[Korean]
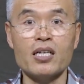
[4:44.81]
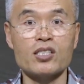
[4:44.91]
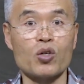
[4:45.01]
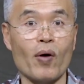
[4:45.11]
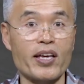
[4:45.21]

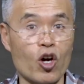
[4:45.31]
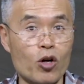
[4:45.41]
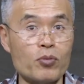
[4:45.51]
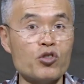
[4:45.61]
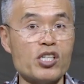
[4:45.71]
저와
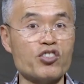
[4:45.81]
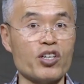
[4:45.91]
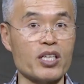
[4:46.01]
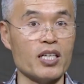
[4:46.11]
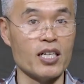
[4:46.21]
여러분 들수
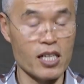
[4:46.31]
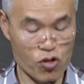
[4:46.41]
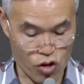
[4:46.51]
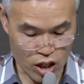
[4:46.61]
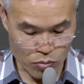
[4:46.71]
있기를
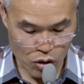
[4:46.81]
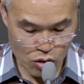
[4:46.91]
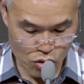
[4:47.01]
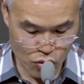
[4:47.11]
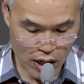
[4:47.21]
주의 이름으로
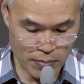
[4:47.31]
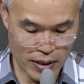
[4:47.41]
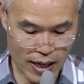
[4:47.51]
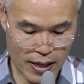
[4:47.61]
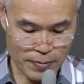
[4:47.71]

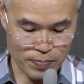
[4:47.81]
축원합니다.